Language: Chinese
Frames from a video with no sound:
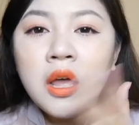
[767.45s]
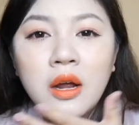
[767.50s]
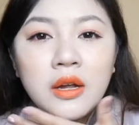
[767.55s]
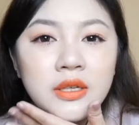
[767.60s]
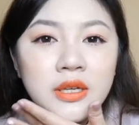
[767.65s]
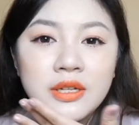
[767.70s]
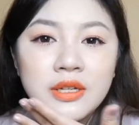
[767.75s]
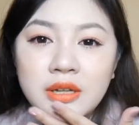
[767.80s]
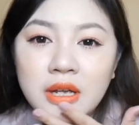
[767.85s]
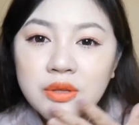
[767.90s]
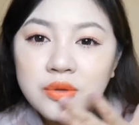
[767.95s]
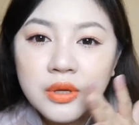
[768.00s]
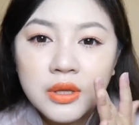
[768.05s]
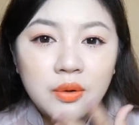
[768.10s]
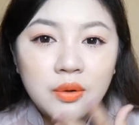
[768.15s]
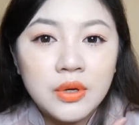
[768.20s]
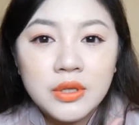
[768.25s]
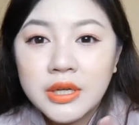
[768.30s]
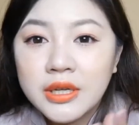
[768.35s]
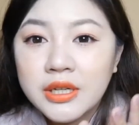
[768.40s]
而且上嘴
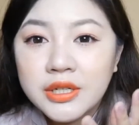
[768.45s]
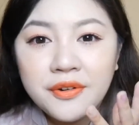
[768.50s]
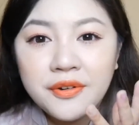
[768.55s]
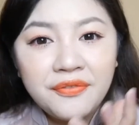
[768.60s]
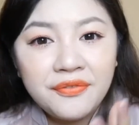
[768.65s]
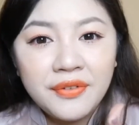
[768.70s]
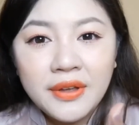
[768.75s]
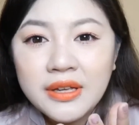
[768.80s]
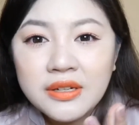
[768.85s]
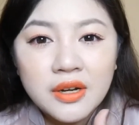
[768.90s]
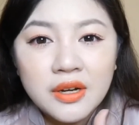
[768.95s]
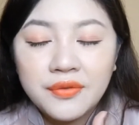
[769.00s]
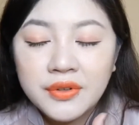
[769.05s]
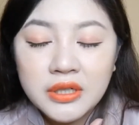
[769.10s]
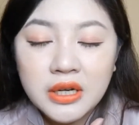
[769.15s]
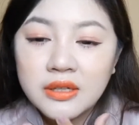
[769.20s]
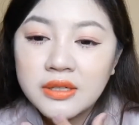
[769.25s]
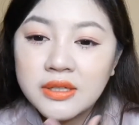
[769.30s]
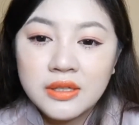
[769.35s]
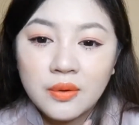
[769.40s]
的过程也是非常
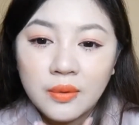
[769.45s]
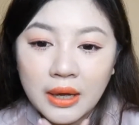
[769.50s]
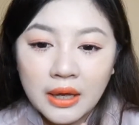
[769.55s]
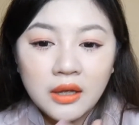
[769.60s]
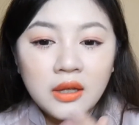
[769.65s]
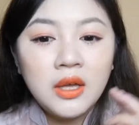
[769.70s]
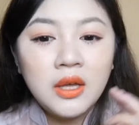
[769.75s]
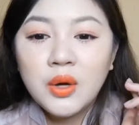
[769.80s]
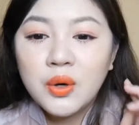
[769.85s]
非常丝滑。